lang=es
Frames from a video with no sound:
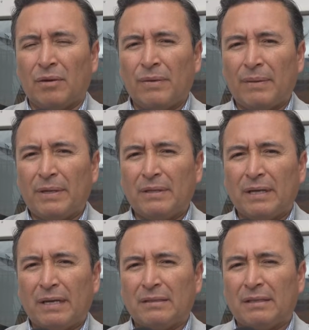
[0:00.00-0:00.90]

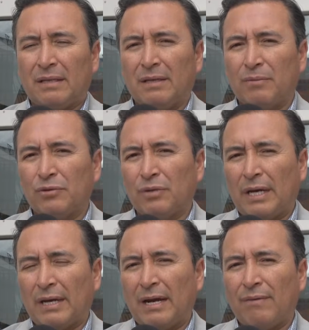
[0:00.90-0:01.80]
obviamente que si tenemos
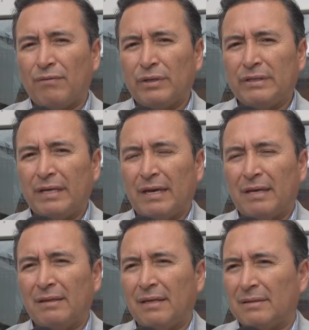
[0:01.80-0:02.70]
una gran afluencia de
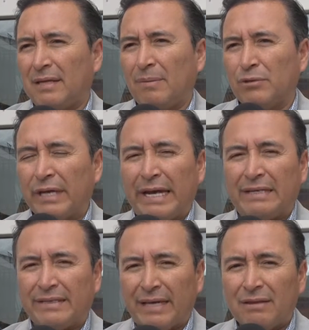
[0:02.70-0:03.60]
gente, estamos en
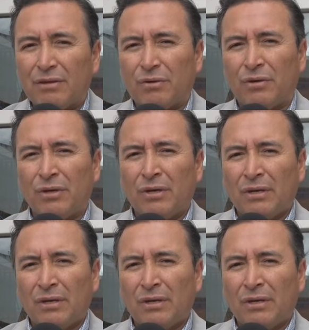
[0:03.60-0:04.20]
el centro